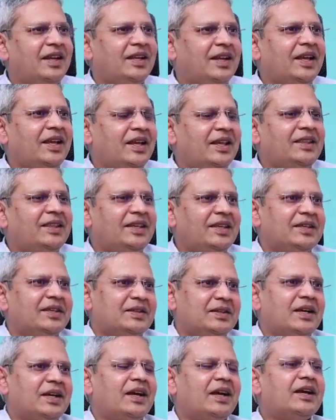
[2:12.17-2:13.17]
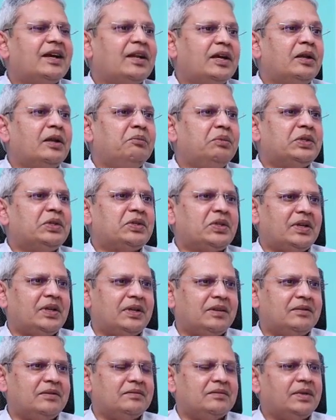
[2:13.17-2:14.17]
నీడ్ అనేది అక్కడ
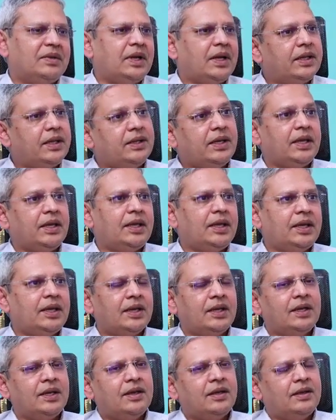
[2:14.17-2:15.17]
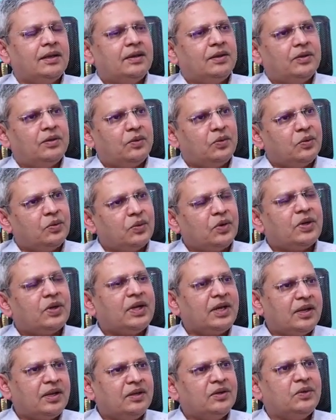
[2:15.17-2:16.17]
కనిపించట్లేదు అదే
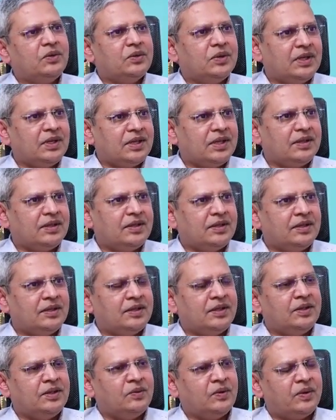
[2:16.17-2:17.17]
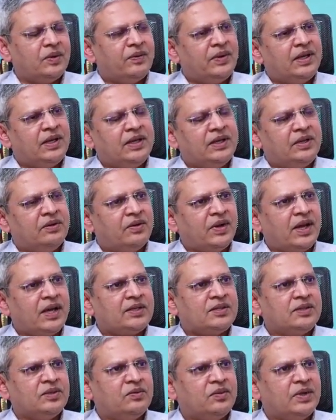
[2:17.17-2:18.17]
ఇంకొక రకంగా ఉన్నట్టయితే ఏది ఒకవేళ ఈ
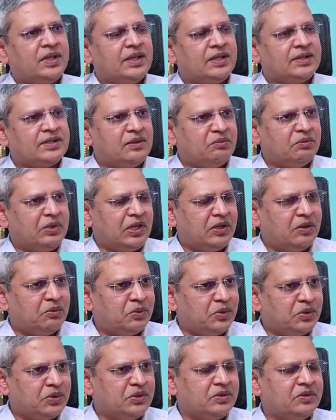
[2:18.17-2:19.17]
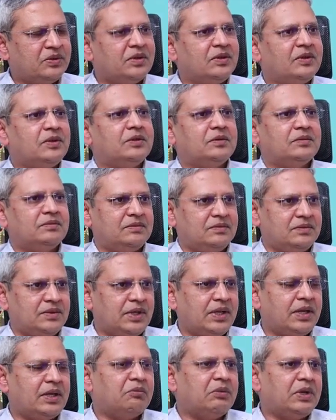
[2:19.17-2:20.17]
వ్యాక్సిన్ వల్ల అసలు మీకు ఎప్పుడు జీవితంలో
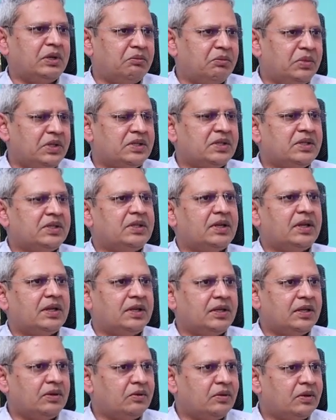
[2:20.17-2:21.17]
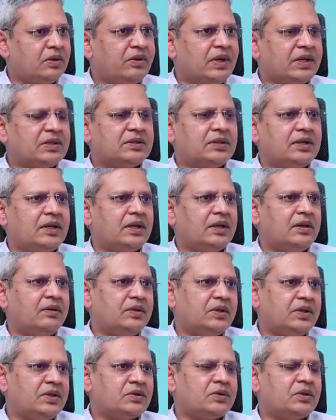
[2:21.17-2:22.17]
లైక్ మనం బీసీజీ కానీ ఇంకొక వ్యాక్సిన్ కానీ
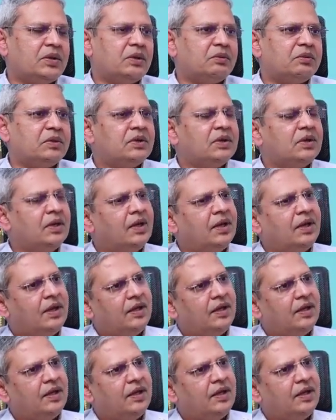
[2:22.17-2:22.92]
అవి తీసుకున్నప్పుడు